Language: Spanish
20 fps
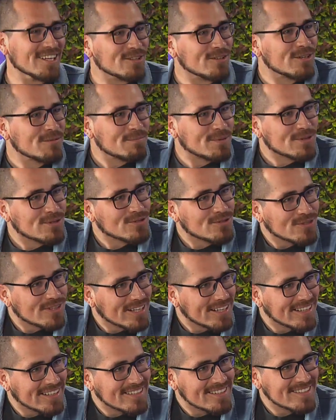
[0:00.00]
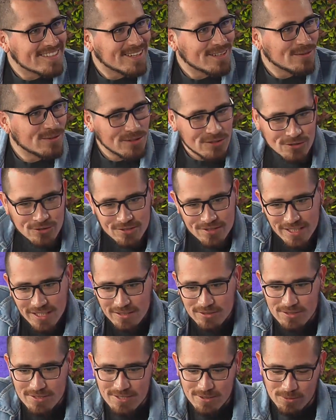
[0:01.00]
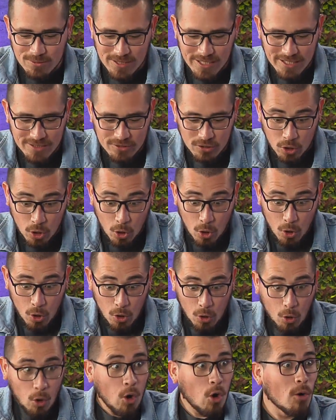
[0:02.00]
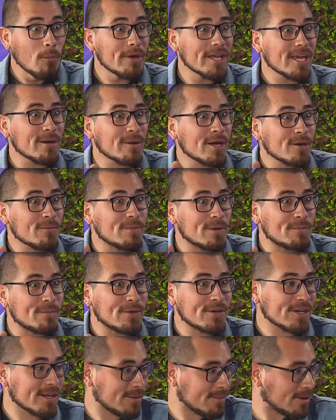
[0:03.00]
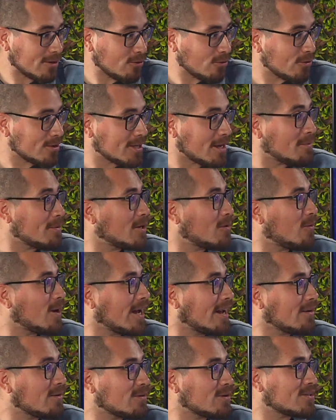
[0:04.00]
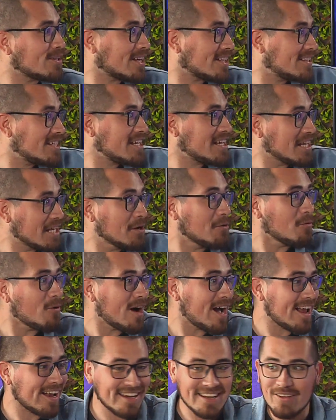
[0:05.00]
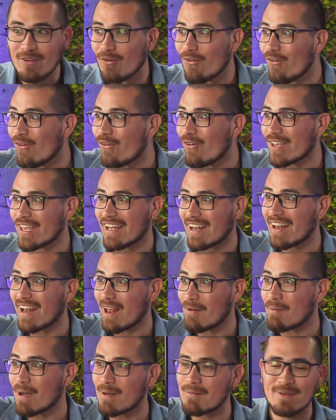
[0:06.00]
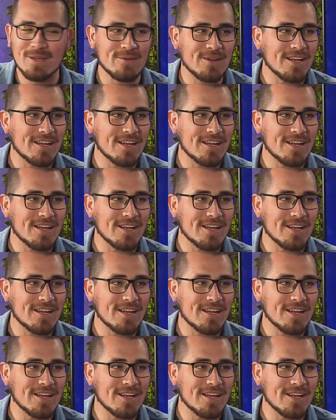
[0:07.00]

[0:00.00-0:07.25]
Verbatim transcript: todo empezó a sonarle el celu y todos sacando el celular y todo. ¡Uh, me llamaron para el programa! ¡Uy, oh, a mí igual! ¡Uy, a ti igual! Y, oh, ¿Y llamaron a todos